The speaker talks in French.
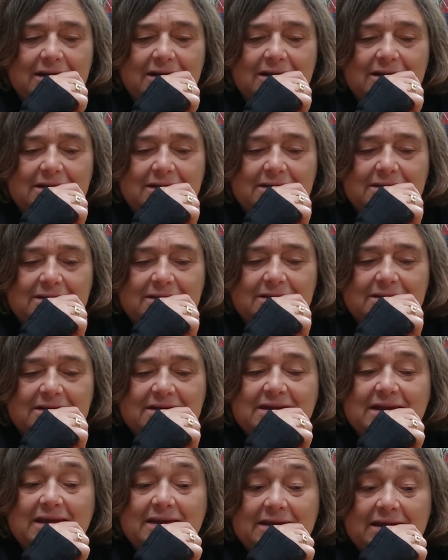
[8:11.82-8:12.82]

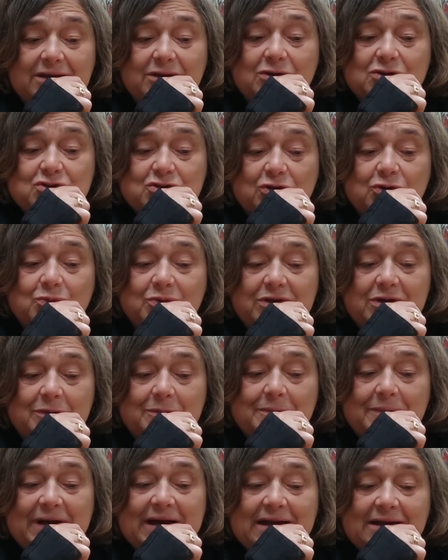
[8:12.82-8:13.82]
euh, et, d'ailleurs Jean-Louis
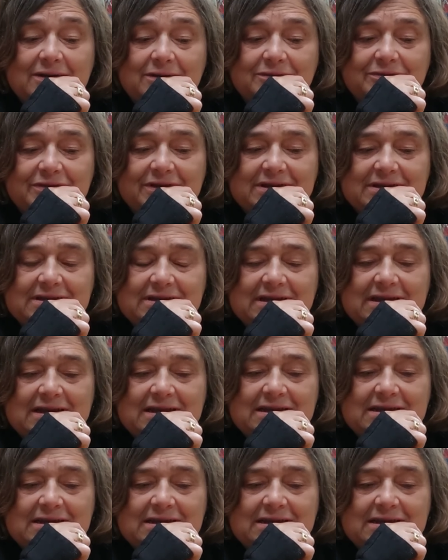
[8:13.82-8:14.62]
en parle en fait.